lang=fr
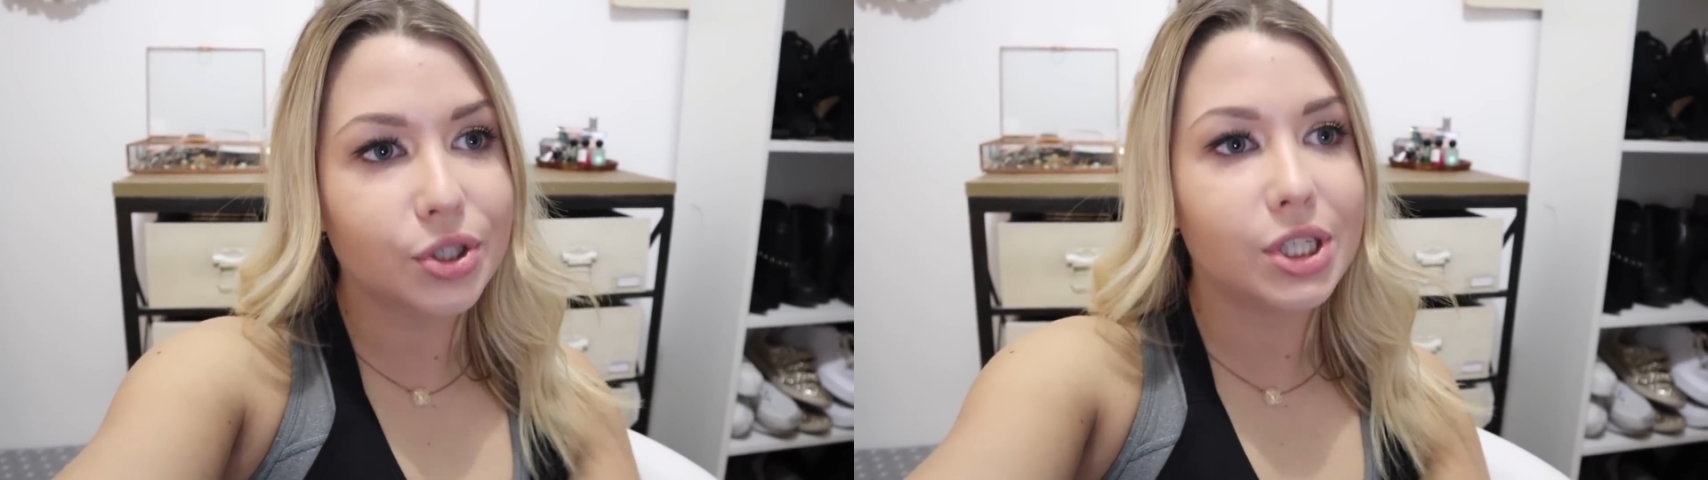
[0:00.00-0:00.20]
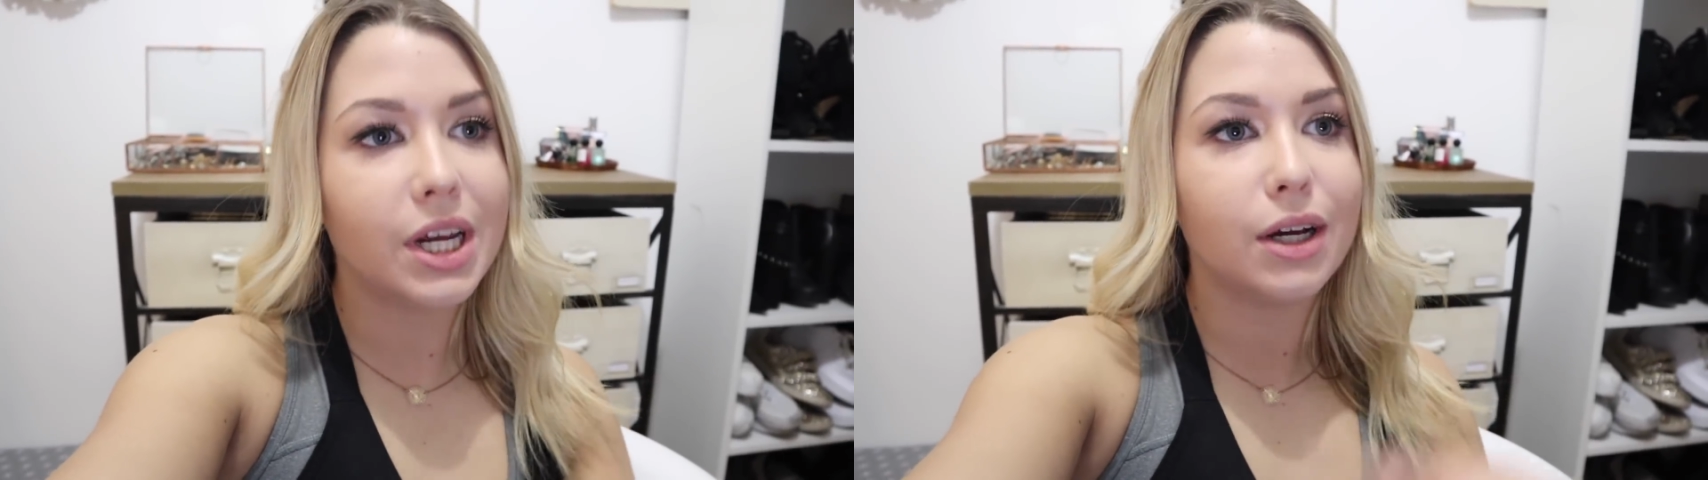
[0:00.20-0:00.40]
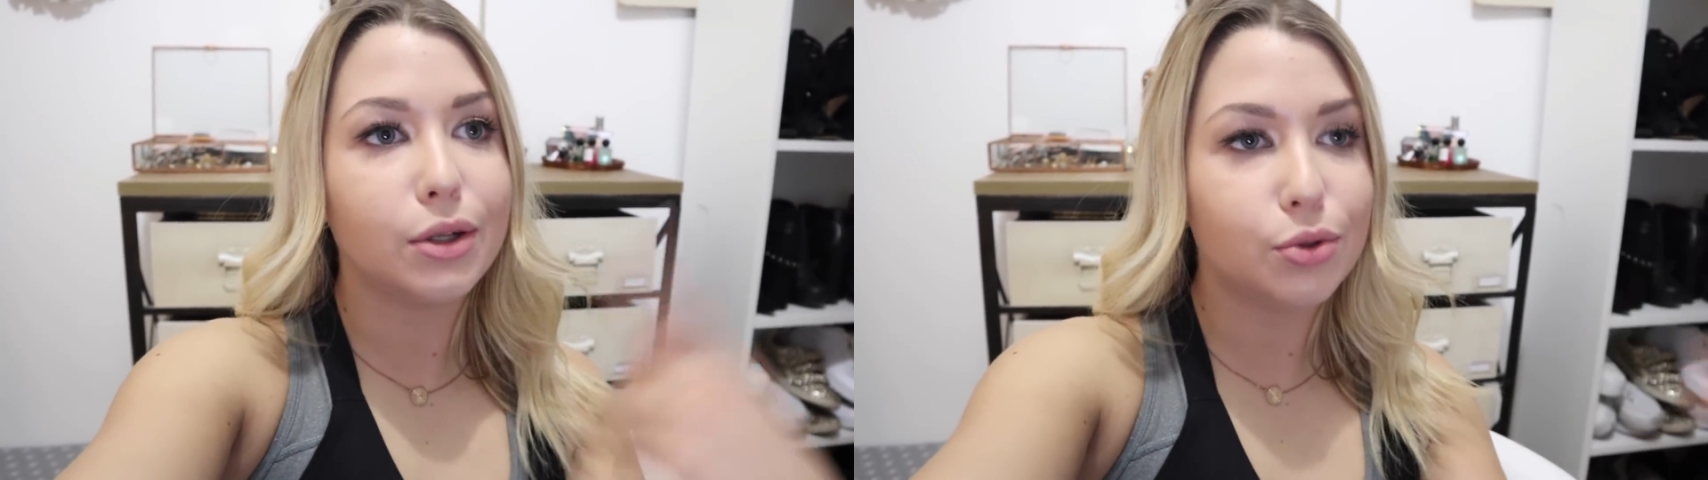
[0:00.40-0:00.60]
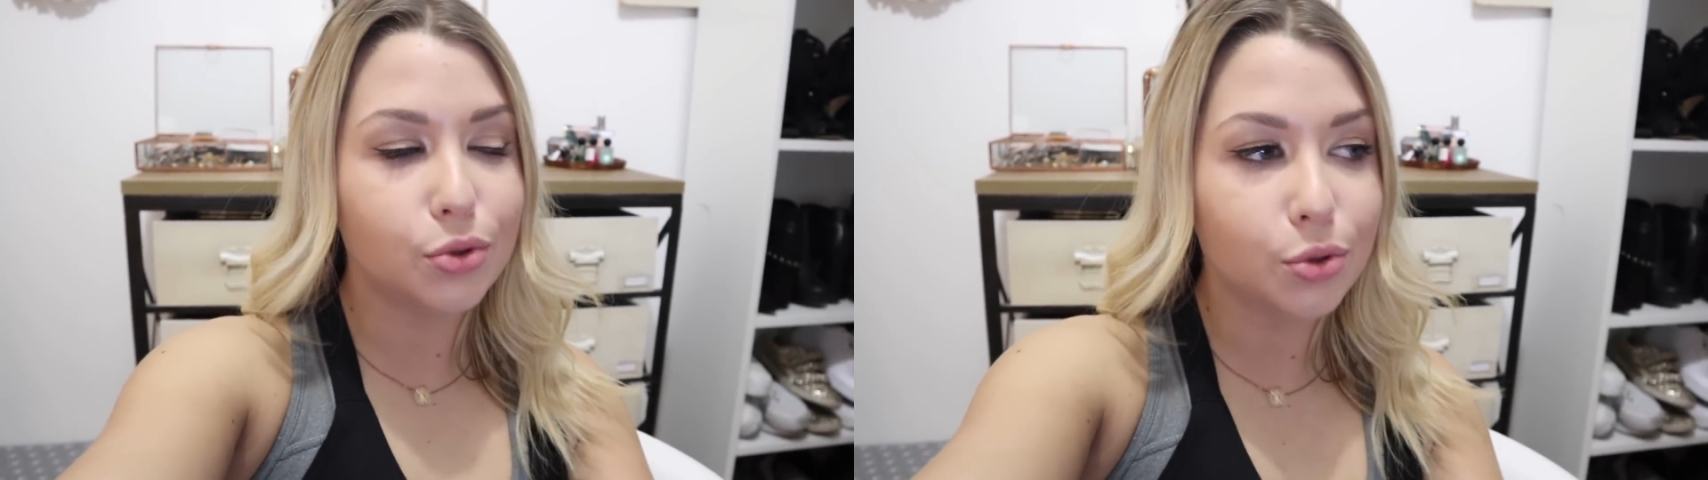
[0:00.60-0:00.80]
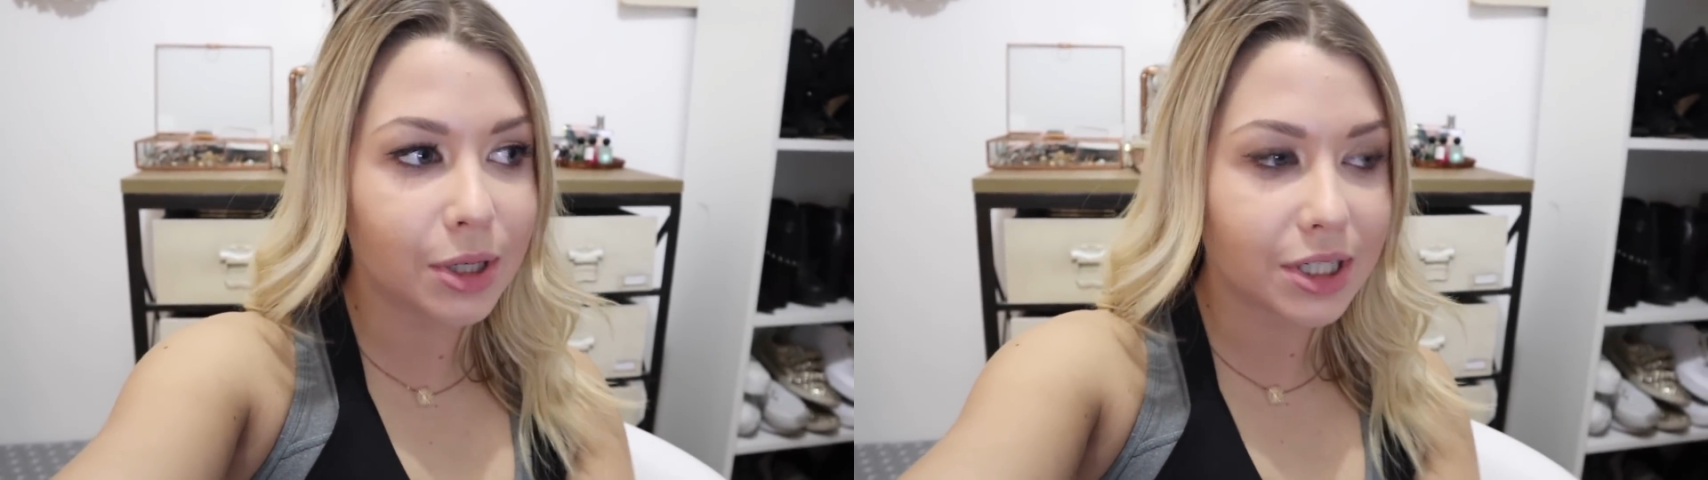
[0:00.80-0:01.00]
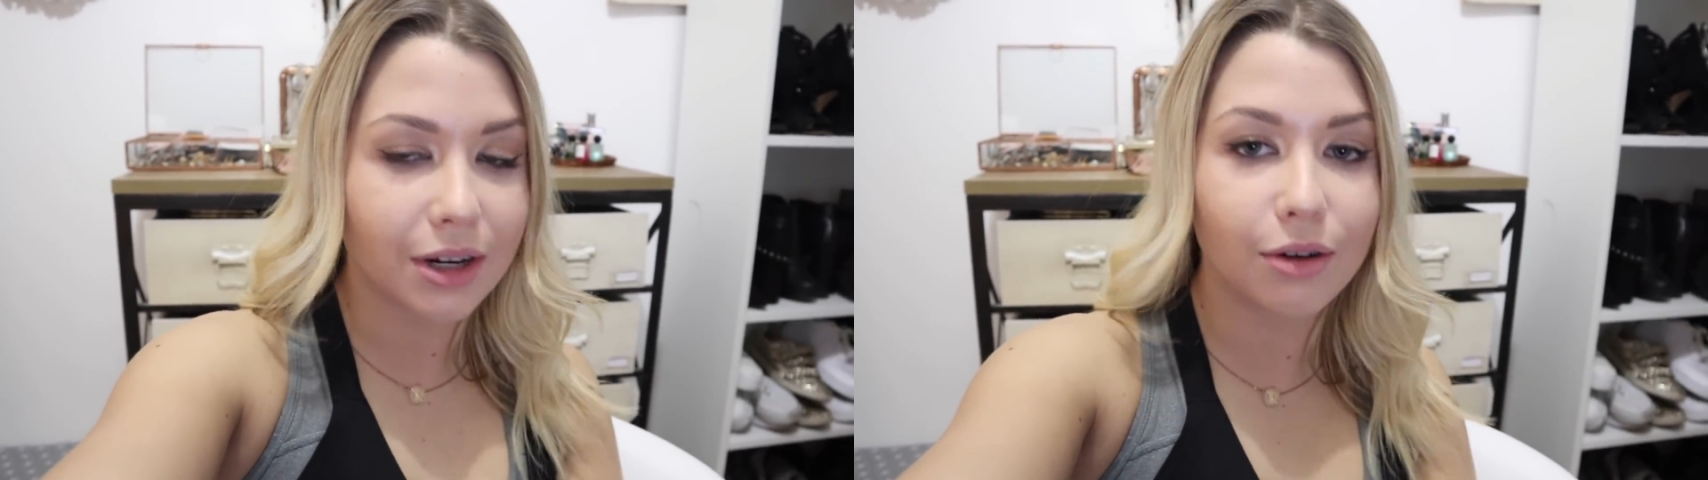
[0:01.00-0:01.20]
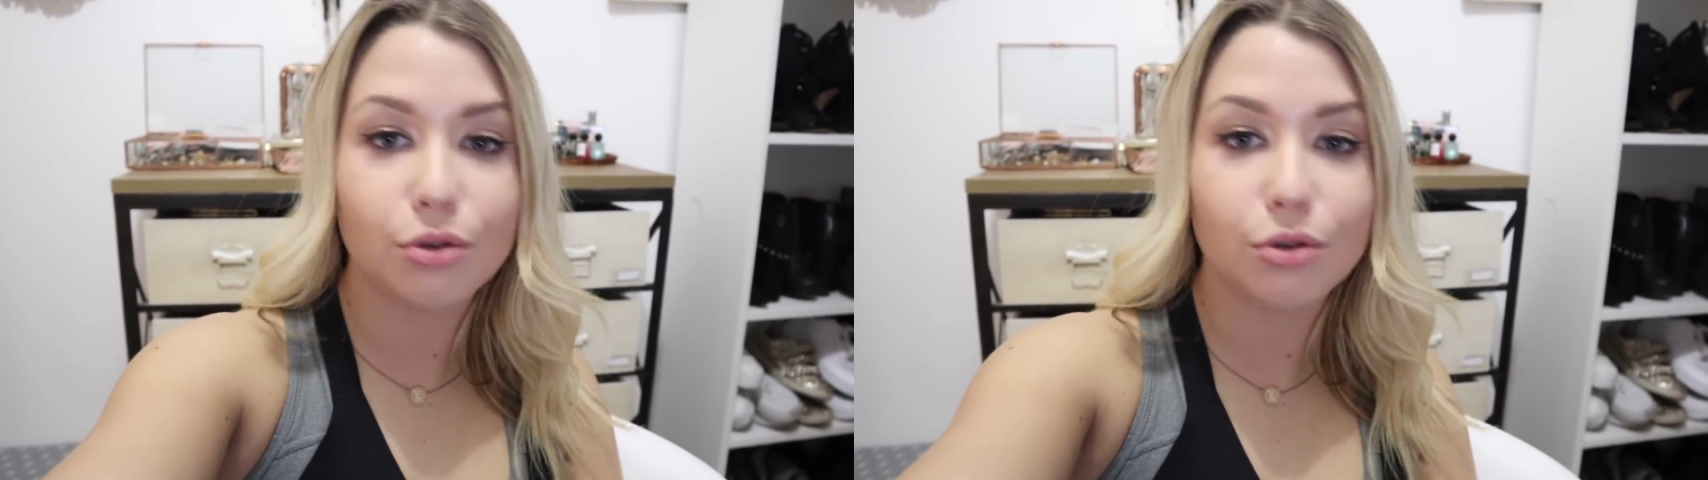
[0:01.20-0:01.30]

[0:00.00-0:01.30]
chers, tu machin,